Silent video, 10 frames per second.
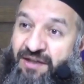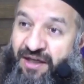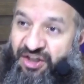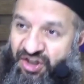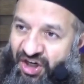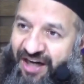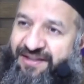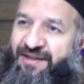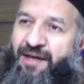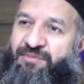yani
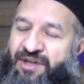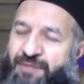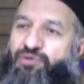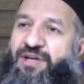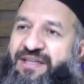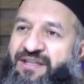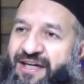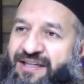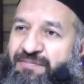iradi emrine mutlak itaat